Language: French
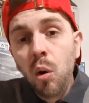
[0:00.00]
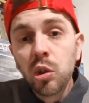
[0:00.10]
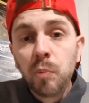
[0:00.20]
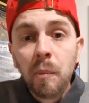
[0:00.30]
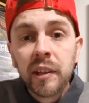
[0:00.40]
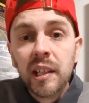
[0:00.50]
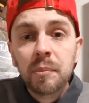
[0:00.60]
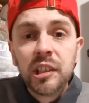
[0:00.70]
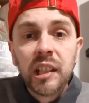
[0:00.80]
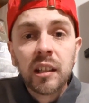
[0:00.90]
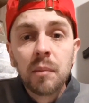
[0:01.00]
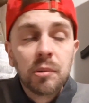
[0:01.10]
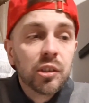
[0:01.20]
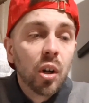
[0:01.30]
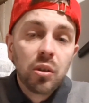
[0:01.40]
on se peut mater les petits 4
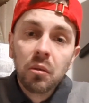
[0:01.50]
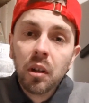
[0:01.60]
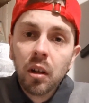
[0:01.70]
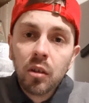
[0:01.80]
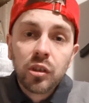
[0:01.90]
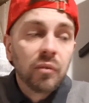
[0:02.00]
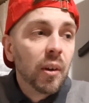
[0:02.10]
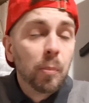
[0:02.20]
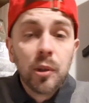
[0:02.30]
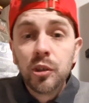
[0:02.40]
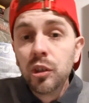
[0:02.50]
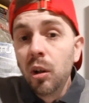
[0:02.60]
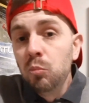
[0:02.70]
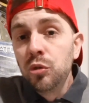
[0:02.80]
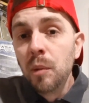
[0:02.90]
épisodes, ça fait
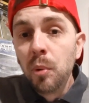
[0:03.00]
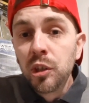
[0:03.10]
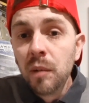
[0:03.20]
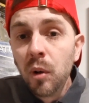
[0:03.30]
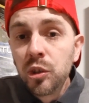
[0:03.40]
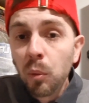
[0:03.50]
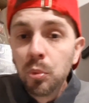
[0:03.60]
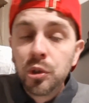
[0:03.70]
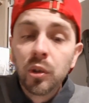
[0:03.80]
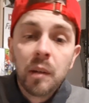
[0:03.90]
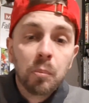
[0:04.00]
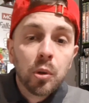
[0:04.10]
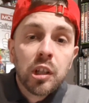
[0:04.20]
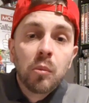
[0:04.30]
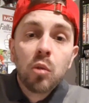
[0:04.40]
plaisir. C'est Pokémon, en plus si on aime
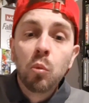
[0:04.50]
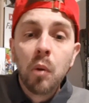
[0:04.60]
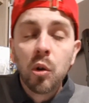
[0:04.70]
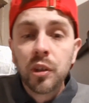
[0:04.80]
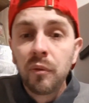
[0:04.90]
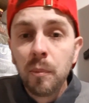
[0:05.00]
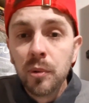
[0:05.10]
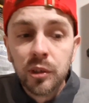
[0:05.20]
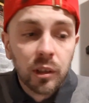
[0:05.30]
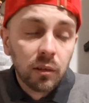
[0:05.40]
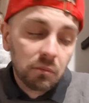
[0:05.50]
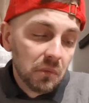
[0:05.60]
Pokémon, bon, ça fait plaisir.